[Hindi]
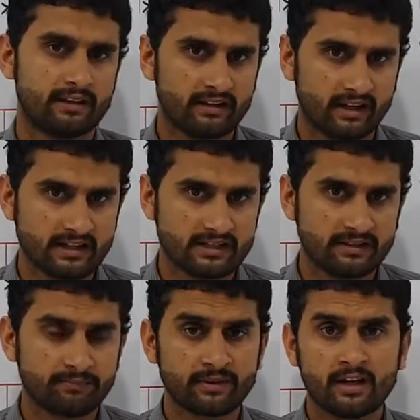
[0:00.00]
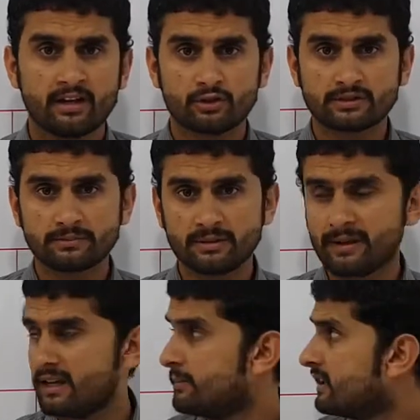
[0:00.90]
ठीक है जी तो सबसे
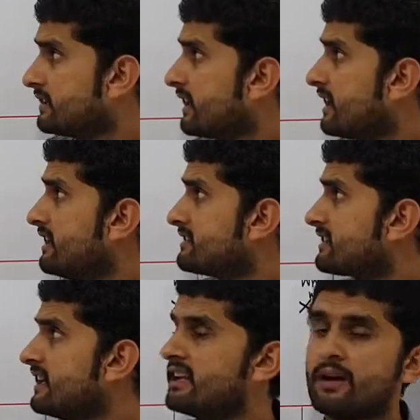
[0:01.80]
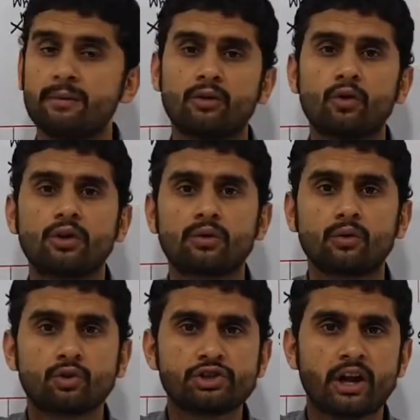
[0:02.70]
पहली बात है कि इसके लिए हमें कोई
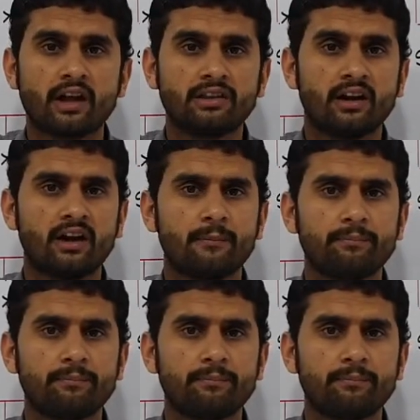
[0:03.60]
कुशादा